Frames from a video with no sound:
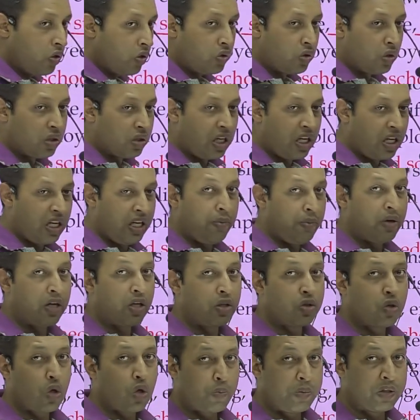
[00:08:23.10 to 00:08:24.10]
को जो था लेबर के
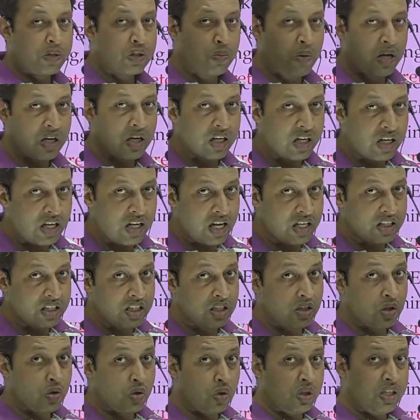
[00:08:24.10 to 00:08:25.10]
तौर पर इस्तेमाल कराया जाता
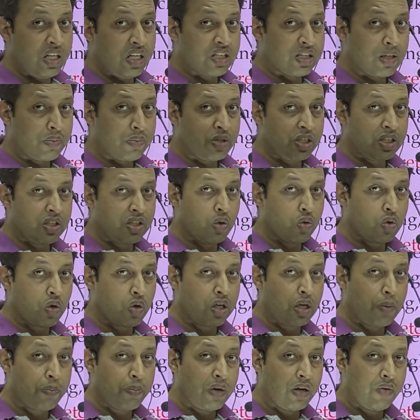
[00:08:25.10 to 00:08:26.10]
था तो ये सब चीजें उन्होंने
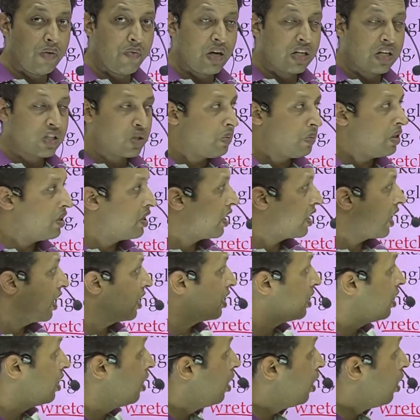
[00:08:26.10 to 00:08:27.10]
अपने वर्क में दिखाई
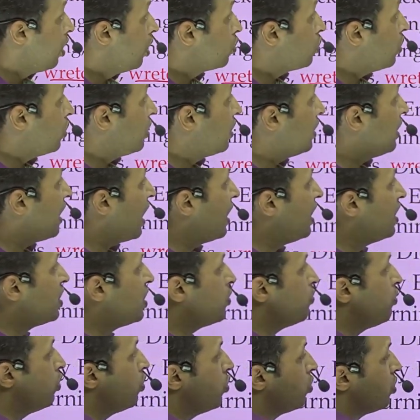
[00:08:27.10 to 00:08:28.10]
तो
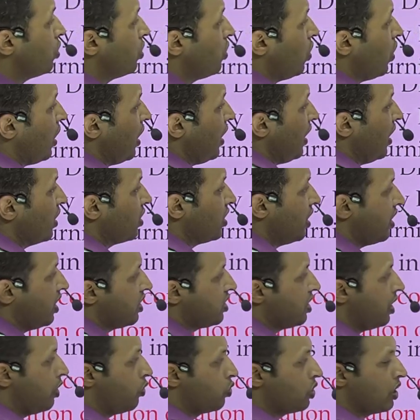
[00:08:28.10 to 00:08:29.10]
रियलिज्म जो है एक तरह से
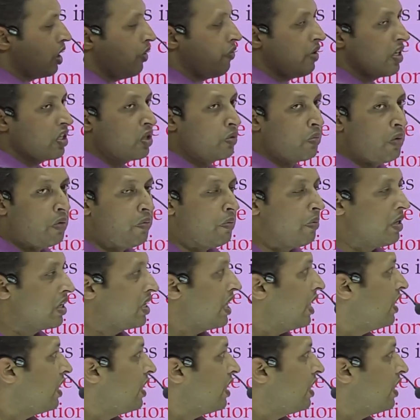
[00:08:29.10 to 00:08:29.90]
उनके वर्क्स में मिलता है